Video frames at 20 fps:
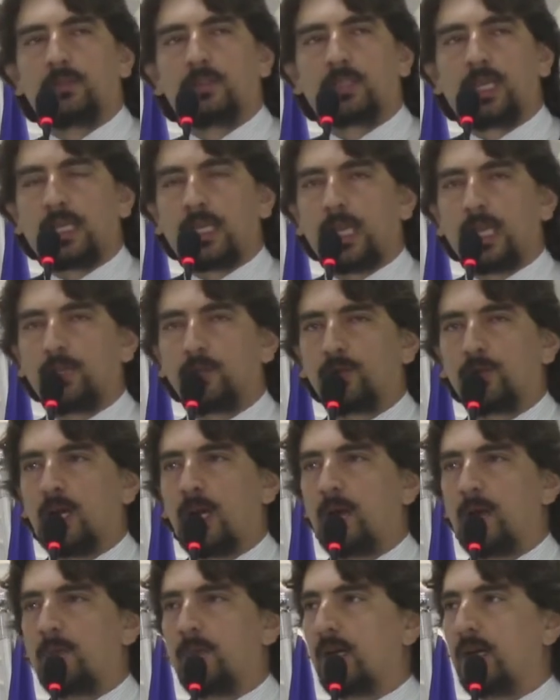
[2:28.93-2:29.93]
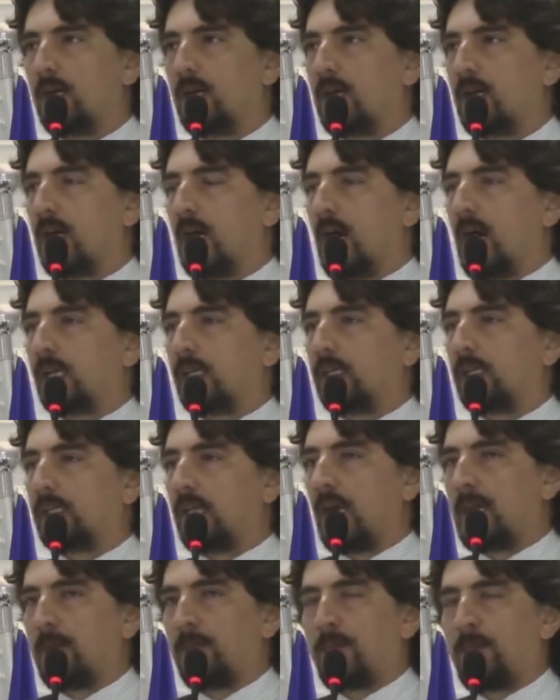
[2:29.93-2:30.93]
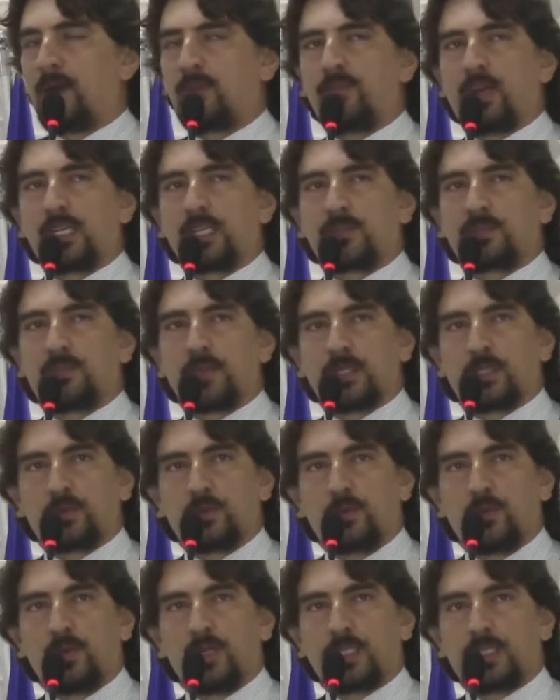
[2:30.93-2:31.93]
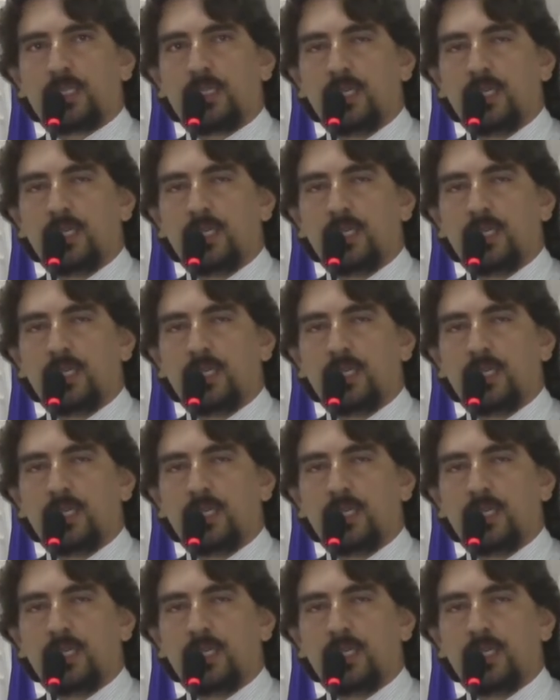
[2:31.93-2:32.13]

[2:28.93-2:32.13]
Tá lá no Gama, arando aí para várias pessoas